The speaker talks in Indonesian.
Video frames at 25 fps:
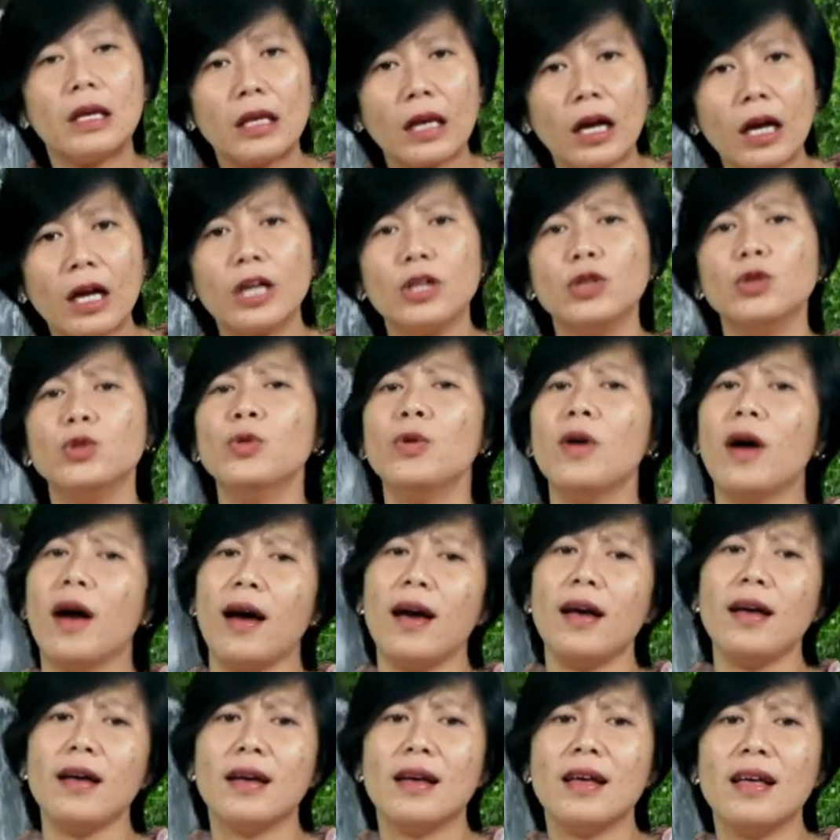Yang
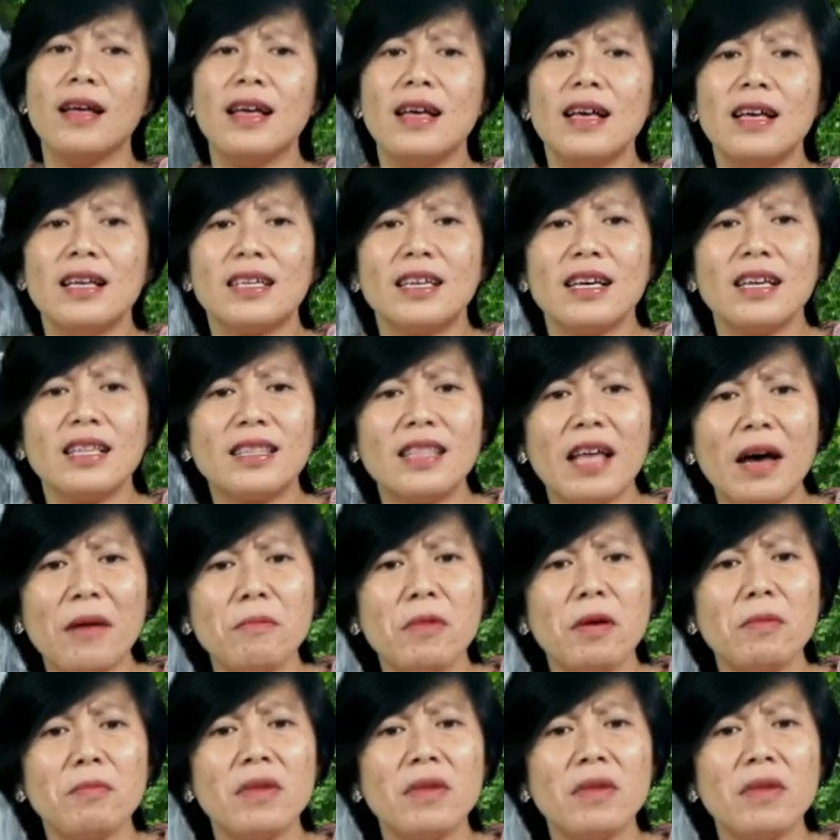kedua, kita